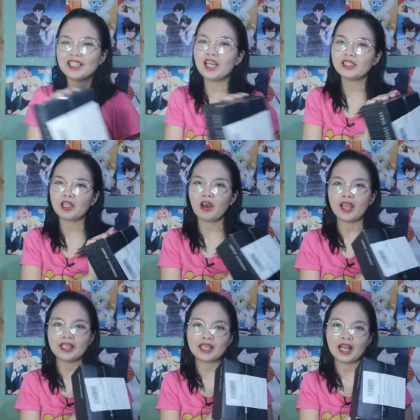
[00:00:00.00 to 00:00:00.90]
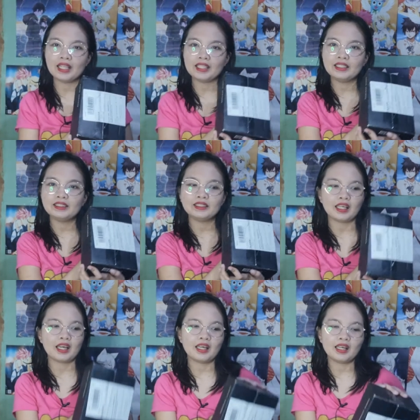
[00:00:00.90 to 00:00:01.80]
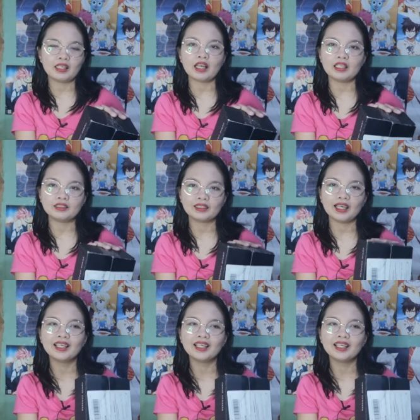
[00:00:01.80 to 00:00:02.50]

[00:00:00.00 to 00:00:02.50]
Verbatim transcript: So, ito ay galing sa, ay galing sa,